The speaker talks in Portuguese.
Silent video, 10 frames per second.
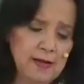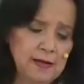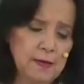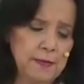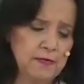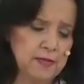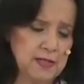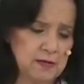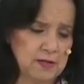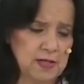Então para
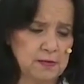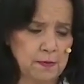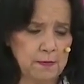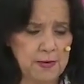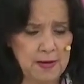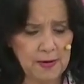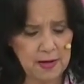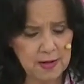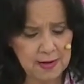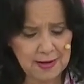você não ter esse
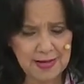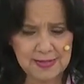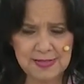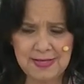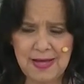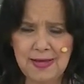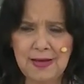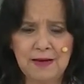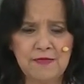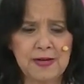problema,
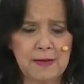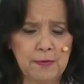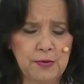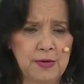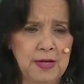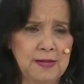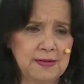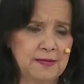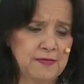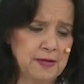caseia, ela fica
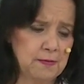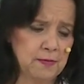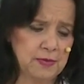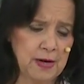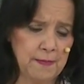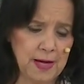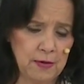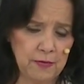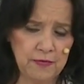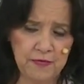bonita, fica um
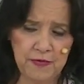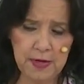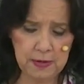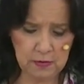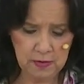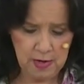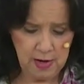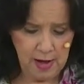trabalho fino.